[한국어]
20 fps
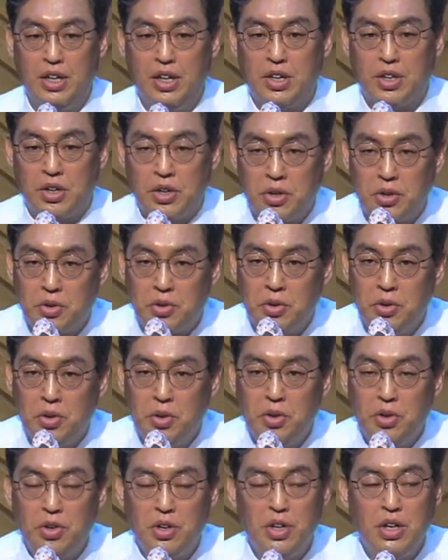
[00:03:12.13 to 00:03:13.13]

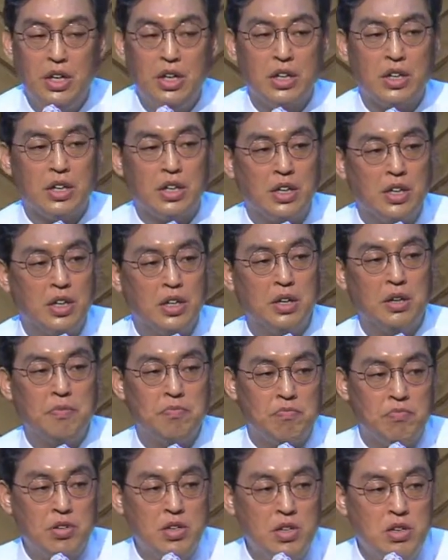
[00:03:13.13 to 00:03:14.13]
그리고 그
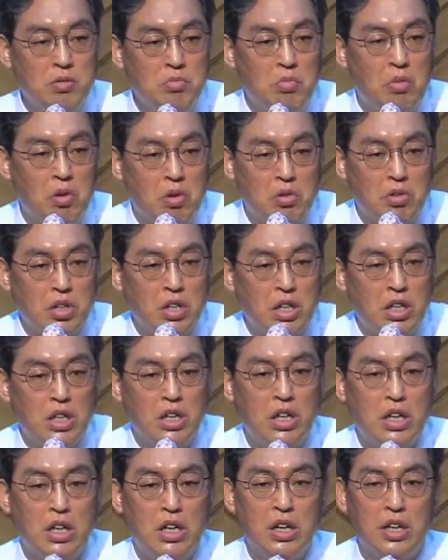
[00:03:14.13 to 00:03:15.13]
물목을
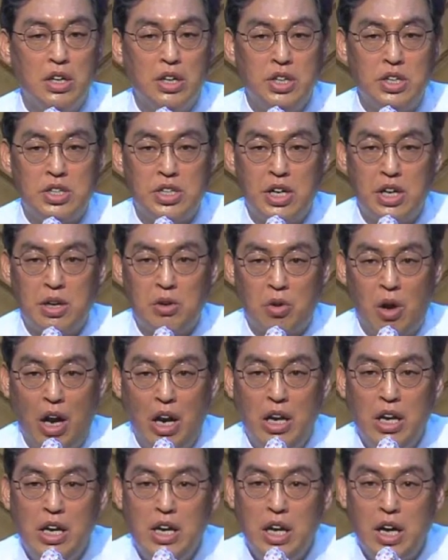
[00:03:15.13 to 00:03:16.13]
이제
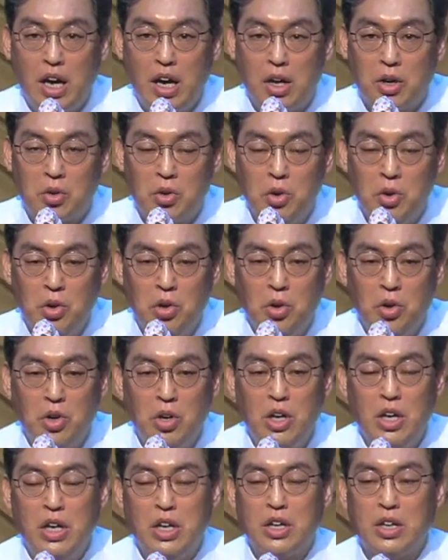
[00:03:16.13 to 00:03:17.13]
관리하고
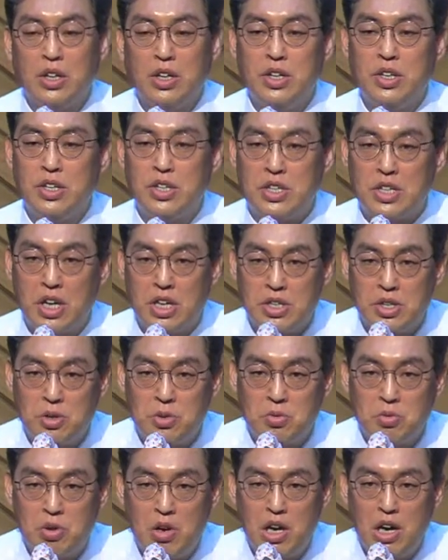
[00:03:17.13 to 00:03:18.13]
그
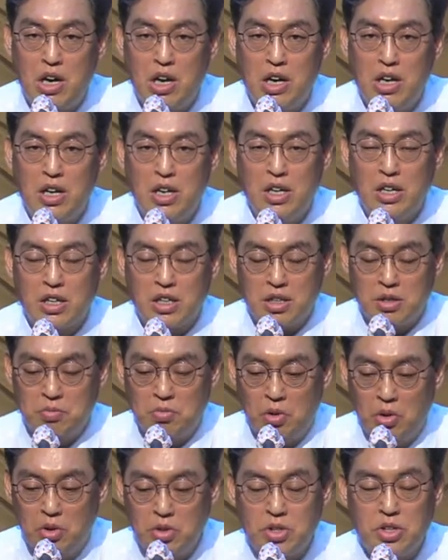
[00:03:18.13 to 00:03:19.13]
재정과 그
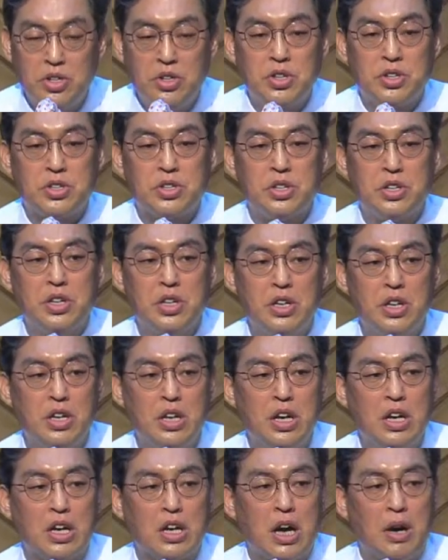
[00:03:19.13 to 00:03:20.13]
모든 것을
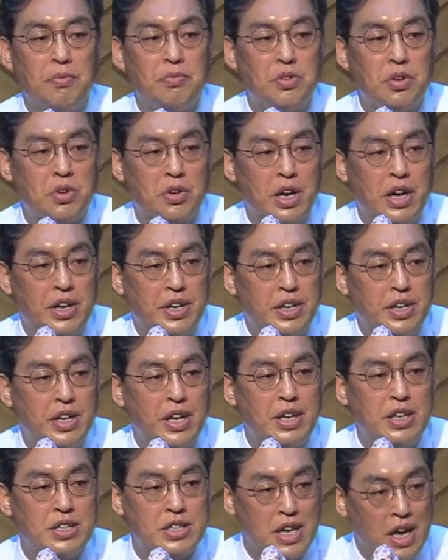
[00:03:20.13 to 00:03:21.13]
감독하는
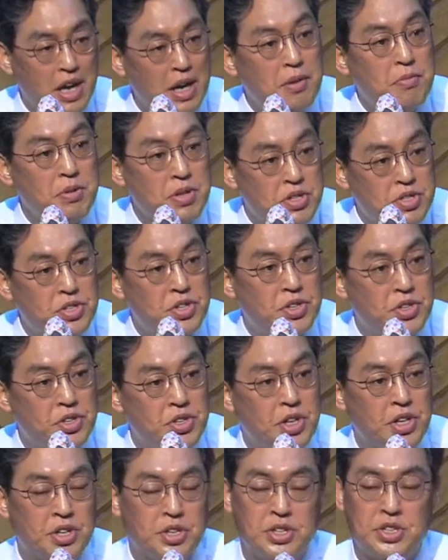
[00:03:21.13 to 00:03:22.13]
사람이
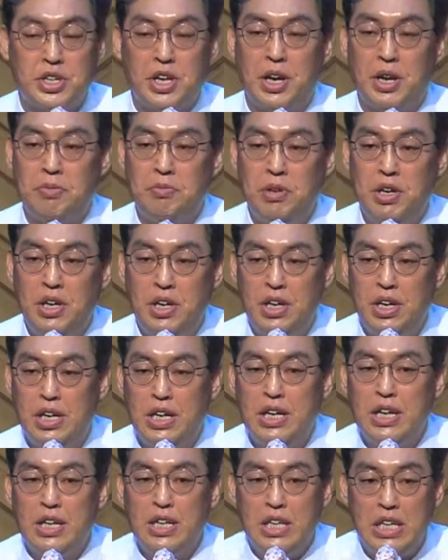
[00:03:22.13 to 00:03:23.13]
있었는데 그 사람이
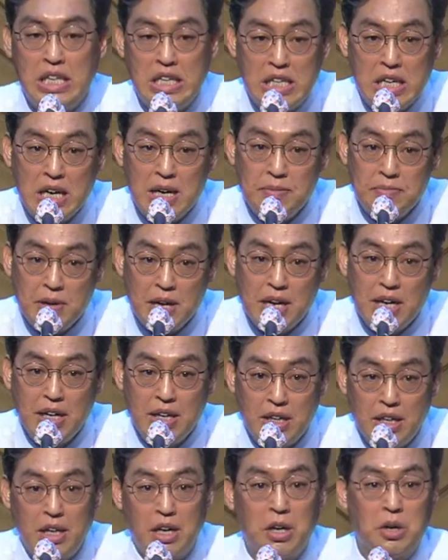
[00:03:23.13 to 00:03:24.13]

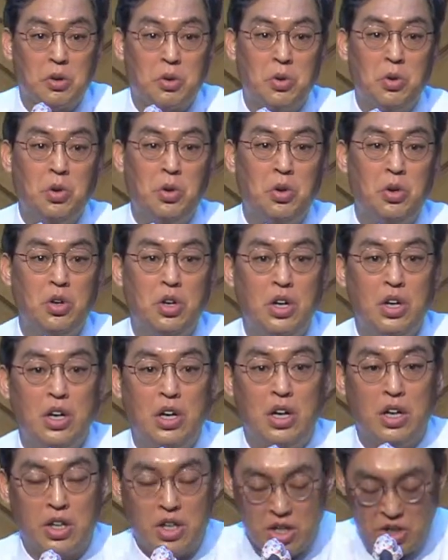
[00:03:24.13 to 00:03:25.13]
이다말이라고
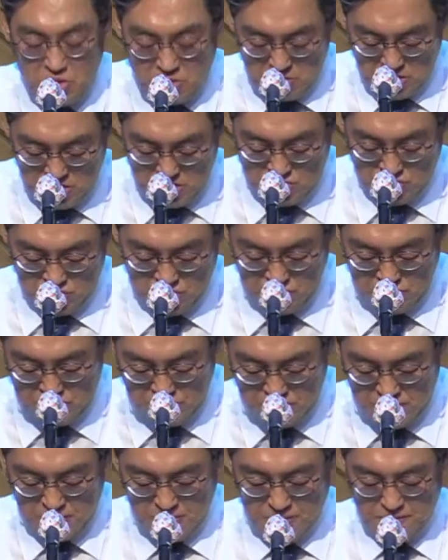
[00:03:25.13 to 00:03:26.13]
아, 기록해 주고
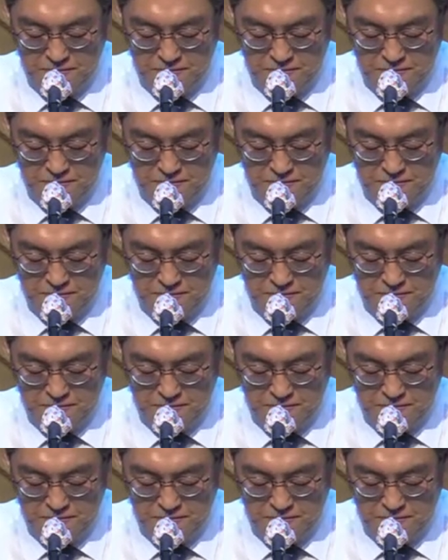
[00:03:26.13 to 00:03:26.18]
있어요.